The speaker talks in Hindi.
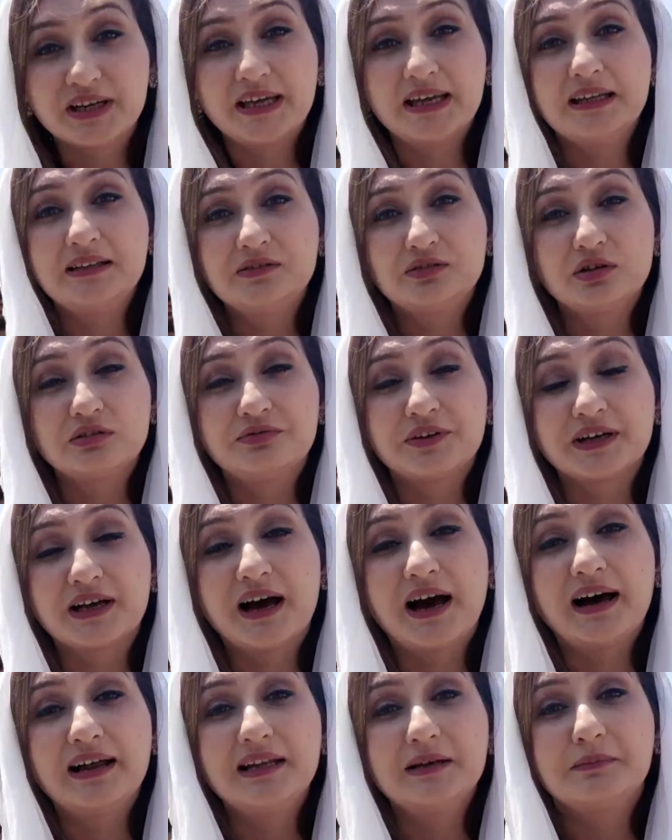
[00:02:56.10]
शहीद
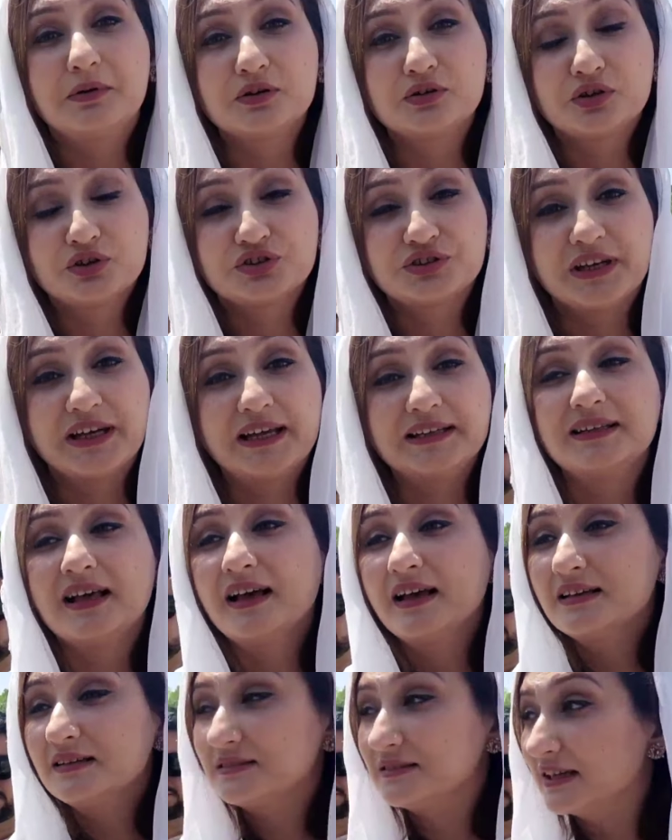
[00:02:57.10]
जुल्फ़िकार अली भुट्टो शहीद
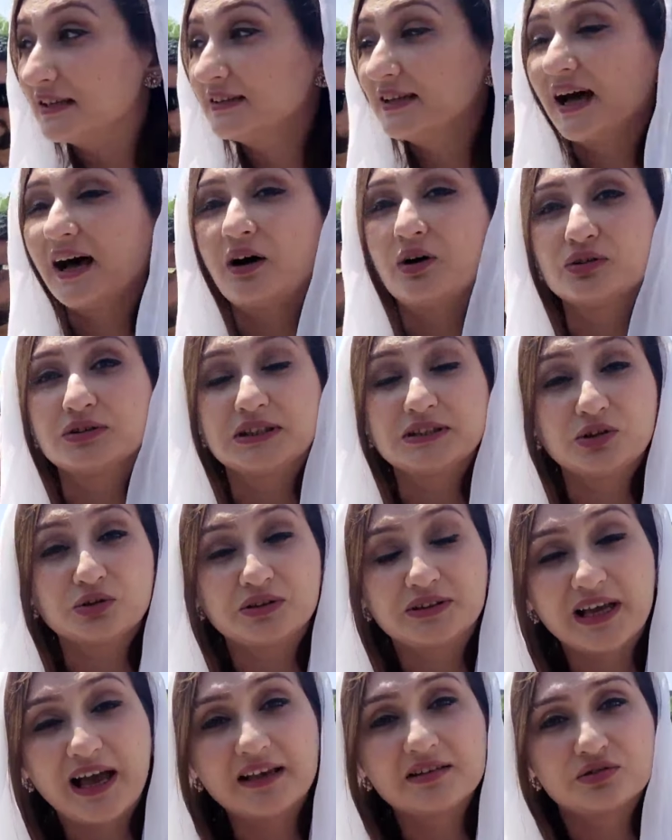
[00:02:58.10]
जिंदा होते
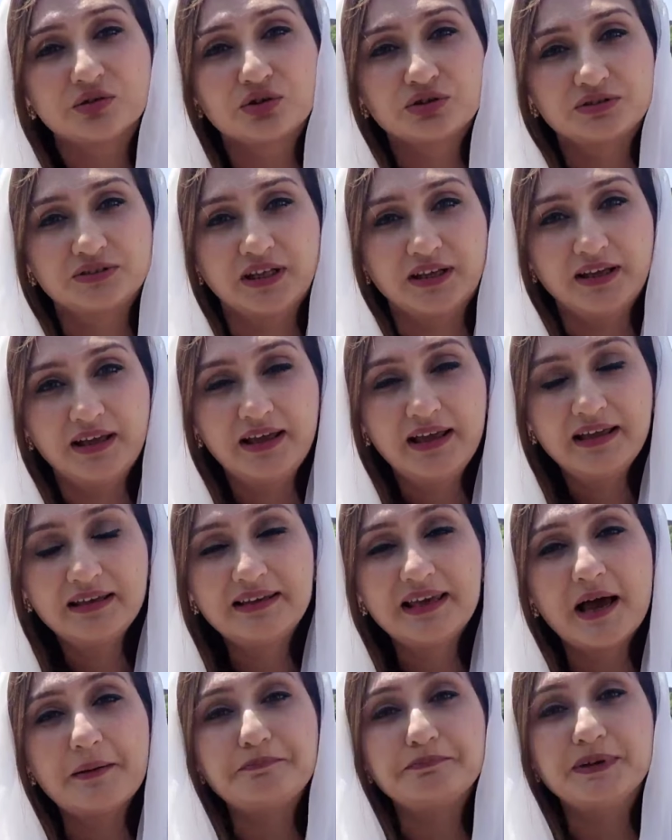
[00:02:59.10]
तो क्या सोचते
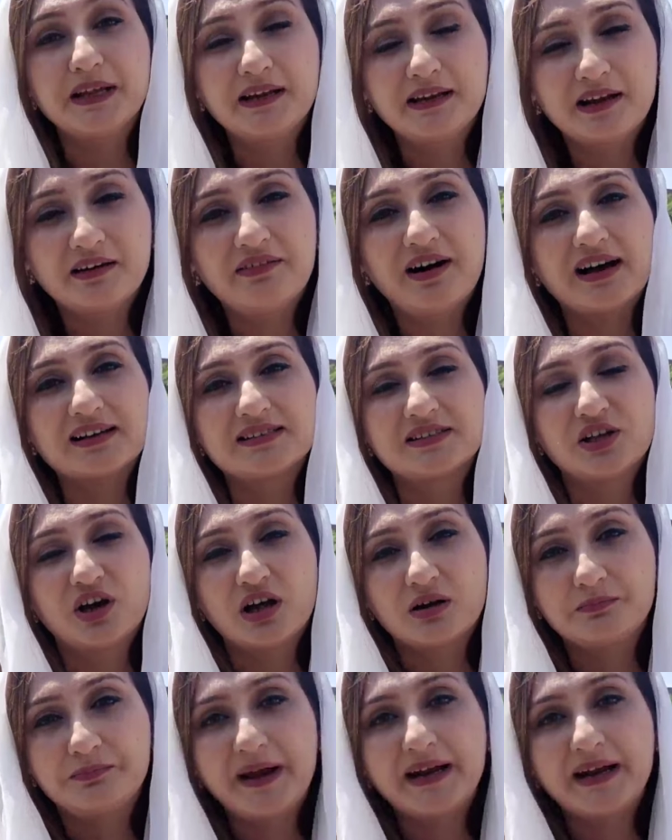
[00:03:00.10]
कि अपने नवासे और